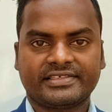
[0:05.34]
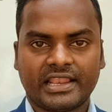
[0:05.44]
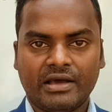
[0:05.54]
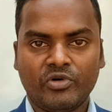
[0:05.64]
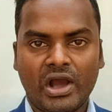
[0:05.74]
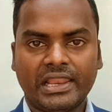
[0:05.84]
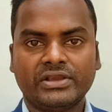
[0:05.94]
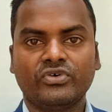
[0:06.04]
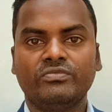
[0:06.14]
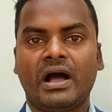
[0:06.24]
আসসালামু
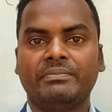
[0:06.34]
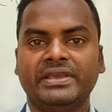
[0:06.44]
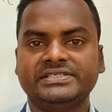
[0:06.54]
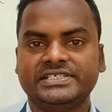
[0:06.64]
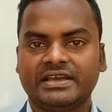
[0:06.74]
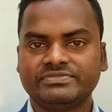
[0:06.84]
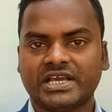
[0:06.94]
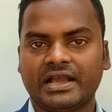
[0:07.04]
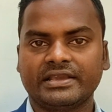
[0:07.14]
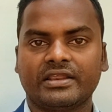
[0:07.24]
আলাইকুম আমি জি এম
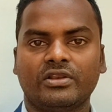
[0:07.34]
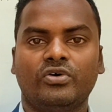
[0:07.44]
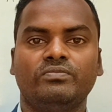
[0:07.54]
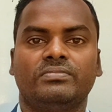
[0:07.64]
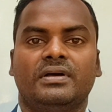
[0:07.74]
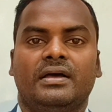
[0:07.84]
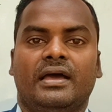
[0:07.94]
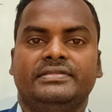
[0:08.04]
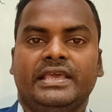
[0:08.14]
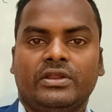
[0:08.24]
জাহাঙ্গীর আলম
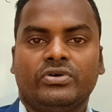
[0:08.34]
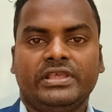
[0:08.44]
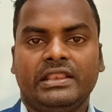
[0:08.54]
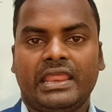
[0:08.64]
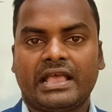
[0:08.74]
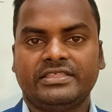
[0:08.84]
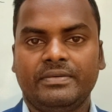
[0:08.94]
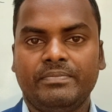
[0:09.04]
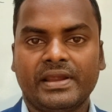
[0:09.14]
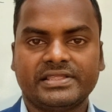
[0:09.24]
দীর্ঘদিন
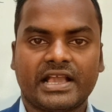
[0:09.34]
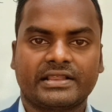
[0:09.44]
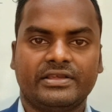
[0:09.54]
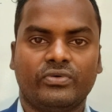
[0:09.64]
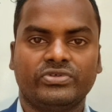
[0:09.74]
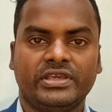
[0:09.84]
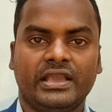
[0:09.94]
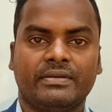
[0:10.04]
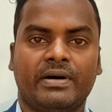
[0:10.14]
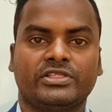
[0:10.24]
অ্যাচিভমেন্ট চাকরি
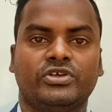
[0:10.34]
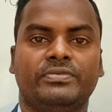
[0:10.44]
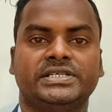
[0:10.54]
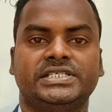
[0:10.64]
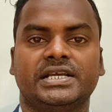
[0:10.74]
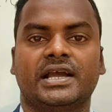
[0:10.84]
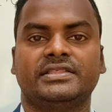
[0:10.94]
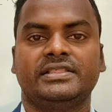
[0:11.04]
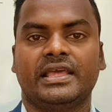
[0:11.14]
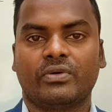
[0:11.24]
কোচিংয়ের মাধ্যমে
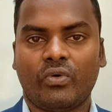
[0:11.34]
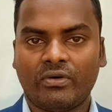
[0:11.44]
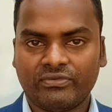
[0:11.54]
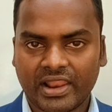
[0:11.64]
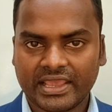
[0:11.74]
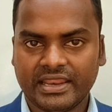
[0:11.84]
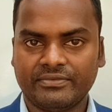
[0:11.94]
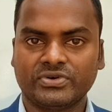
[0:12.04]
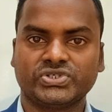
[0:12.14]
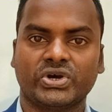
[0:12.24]
শিক্ষার্থীদের অফলাইনে
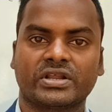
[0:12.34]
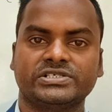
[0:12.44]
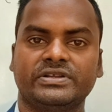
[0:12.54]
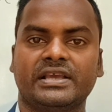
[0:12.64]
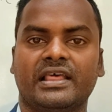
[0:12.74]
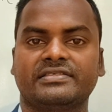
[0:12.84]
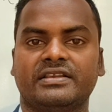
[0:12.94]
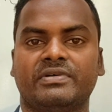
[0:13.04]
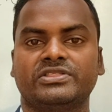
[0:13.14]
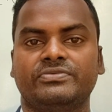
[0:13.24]
এবং সরাসরি
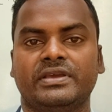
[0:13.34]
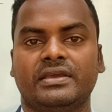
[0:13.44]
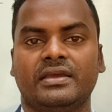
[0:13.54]
ক্লাসের মাধ্যমে